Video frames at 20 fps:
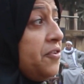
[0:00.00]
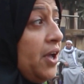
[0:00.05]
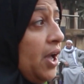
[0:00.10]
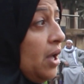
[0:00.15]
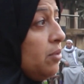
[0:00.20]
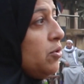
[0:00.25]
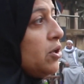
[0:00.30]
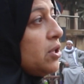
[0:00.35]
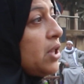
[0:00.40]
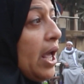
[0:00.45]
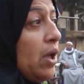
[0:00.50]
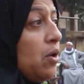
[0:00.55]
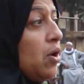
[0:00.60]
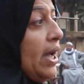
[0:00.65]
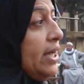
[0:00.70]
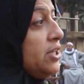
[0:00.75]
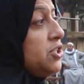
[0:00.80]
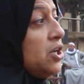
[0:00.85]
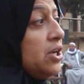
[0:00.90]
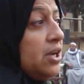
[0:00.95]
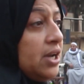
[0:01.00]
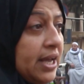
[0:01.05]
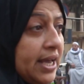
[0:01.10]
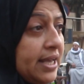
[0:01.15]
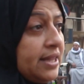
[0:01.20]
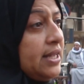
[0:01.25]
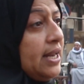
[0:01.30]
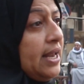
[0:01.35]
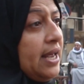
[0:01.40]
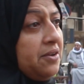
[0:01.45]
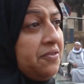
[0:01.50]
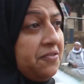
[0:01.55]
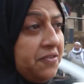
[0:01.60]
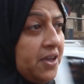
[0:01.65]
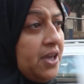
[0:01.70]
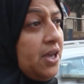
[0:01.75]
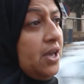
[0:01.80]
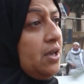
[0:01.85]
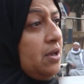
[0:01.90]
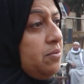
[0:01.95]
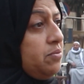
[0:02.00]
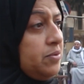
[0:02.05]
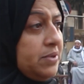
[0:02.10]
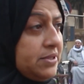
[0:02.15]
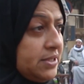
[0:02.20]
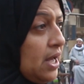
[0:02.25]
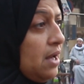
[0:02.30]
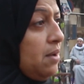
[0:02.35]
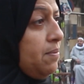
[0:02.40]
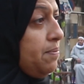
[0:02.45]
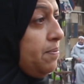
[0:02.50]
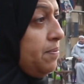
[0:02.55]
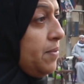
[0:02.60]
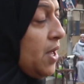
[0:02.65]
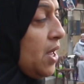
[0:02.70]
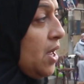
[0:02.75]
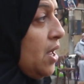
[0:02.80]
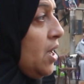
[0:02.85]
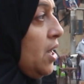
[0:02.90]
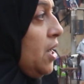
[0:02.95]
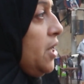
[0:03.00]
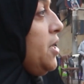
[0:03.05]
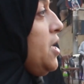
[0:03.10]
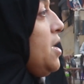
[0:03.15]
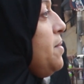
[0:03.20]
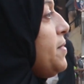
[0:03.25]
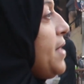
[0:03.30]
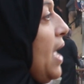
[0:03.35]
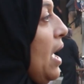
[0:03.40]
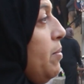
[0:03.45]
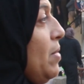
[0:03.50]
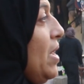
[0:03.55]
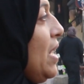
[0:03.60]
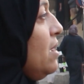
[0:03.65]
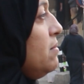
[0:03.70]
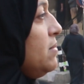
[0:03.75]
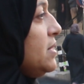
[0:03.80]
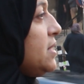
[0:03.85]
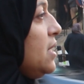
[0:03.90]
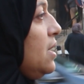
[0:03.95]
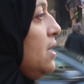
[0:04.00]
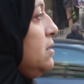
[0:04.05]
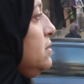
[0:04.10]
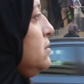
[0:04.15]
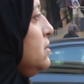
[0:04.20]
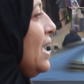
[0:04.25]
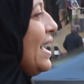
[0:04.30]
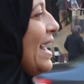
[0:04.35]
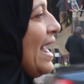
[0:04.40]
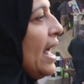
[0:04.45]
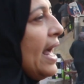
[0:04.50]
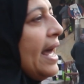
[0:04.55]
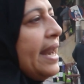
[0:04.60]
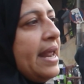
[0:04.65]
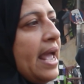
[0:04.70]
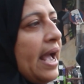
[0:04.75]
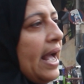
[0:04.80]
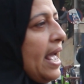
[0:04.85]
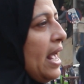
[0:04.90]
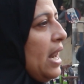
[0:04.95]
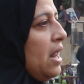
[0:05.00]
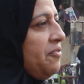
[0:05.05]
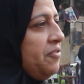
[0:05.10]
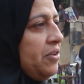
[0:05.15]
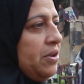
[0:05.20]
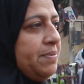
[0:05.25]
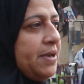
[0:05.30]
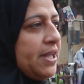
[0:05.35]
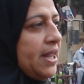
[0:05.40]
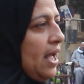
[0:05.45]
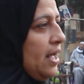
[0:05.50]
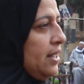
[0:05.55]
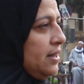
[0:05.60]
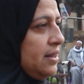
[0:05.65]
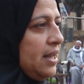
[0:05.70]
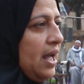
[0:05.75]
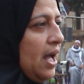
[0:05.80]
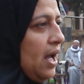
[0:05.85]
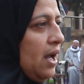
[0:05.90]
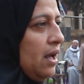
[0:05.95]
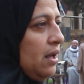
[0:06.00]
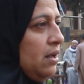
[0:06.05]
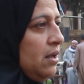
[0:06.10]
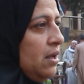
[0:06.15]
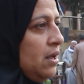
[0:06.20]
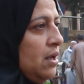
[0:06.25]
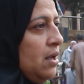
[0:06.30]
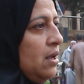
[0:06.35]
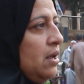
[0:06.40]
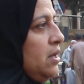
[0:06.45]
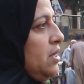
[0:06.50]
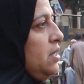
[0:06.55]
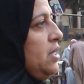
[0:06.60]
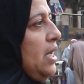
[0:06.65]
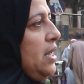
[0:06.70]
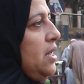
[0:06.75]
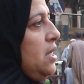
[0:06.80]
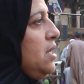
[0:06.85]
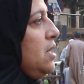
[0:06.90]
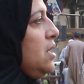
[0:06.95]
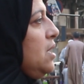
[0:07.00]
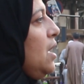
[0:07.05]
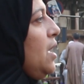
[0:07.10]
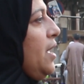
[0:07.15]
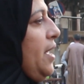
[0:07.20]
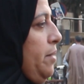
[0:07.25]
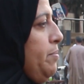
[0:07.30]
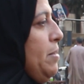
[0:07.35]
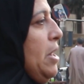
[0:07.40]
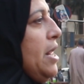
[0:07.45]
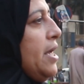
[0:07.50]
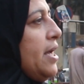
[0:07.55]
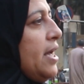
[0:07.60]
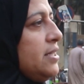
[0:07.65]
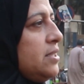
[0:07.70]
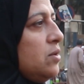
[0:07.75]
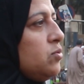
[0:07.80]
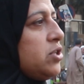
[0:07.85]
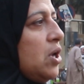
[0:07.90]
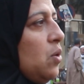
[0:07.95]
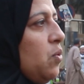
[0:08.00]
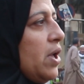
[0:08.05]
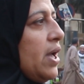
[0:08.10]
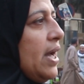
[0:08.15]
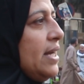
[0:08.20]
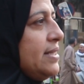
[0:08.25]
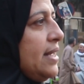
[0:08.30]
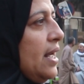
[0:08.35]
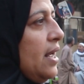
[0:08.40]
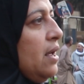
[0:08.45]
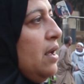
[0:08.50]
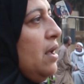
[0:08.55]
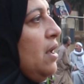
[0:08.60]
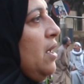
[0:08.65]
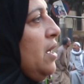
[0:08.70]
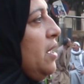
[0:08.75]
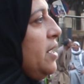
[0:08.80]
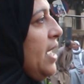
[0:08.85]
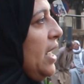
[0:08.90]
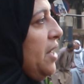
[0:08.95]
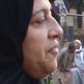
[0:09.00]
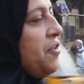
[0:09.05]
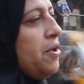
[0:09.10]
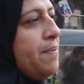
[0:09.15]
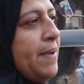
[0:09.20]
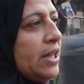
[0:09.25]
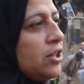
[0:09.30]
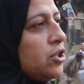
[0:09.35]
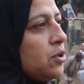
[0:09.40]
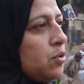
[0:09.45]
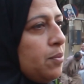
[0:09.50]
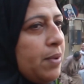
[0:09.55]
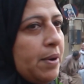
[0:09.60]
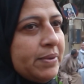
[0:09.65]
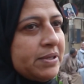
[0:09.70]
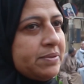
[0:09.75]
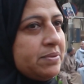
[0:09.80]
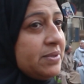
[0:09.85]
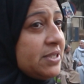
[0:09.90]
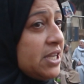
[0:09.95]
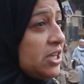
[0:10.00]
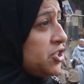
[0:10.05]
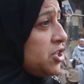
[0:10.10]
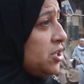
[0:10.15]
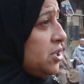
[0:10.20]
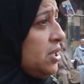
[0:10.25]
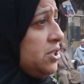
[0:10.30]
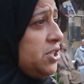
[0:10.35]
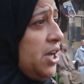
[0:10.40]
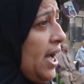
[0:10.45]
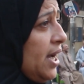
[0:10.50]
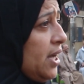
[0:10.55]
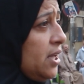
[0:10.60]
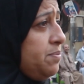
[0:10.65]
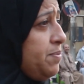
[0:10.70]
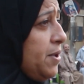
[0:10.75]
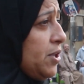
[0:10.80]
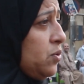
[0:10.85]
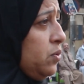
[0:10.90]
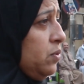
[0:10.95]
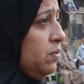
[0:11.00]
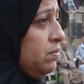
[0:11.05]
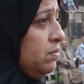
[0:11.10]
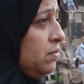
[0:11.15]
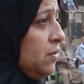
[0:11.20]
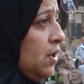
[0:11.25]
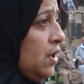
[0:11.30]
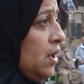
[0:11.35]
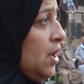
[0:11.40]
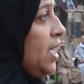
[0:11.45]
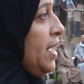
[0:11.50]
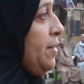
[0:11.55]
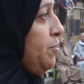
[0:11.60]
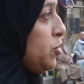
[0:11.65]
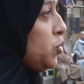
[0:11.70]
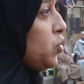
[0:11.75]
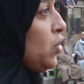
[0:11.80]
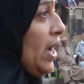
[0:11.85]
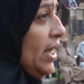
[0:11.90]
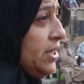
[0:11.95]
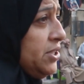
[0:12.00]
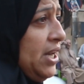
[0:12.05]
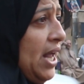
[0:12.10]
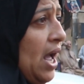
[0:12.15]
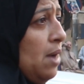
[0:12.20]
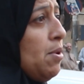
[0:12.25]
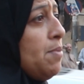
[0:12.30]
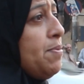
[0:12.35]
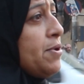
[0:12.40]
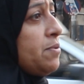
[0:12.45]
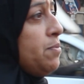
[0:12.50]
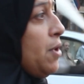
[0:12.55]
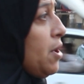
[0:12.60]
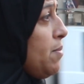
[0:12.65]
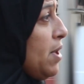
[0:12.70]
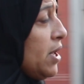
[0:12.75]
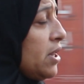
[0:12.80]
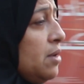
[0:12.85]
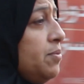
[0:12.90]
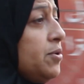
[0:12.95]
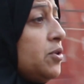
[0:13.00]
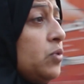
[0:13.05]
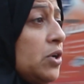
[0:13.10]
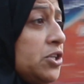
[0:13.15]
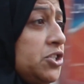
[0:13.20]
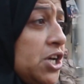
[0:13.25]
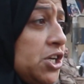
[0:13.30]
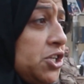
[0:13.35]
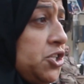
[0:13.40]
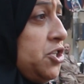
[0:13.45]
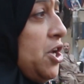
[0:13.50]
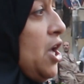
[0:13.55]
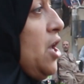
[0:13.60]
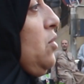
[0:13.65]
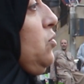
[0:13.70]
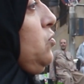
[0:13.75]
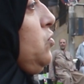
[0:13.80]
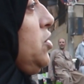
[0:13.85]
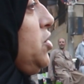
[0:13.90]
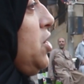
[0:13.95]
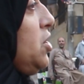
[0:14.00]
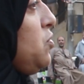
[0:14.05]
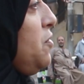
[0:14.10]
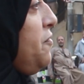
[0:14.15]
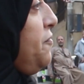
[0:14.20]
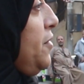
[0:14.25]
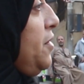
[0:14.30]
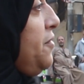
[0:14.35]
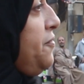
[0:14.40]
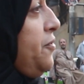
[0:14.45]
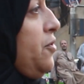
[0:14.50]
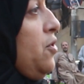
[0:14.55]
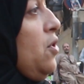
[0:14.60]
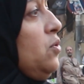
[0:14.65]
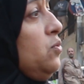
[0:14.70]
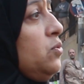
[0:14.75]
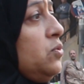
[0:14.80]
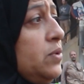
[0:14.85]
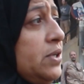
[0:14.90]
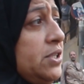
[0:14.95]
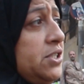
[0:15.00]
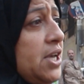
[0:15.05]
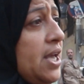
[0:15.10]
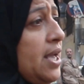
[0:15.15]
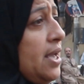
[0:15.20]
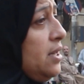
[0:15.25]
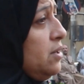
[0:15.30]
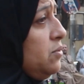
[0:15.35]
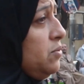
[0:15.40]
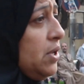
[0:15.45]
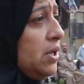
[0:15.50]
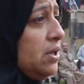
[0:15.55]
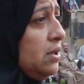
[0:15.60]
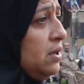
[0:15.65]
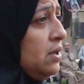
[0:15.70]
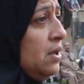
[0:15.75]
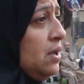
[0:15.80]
في حموت ايوه عايشه لغايه الان في صعب ان هي بتعاملها مثلا كجاريه جايه لها في البيت عندها يعني اعملي كذا وسوي كذا يعني في بنت تبقى ما تنزلش تيجي حاجات بيتهم بتروح عند الحمام بتمرمطها بتوديها الشارع وتوديها في الفران وتوديها هنا وهنا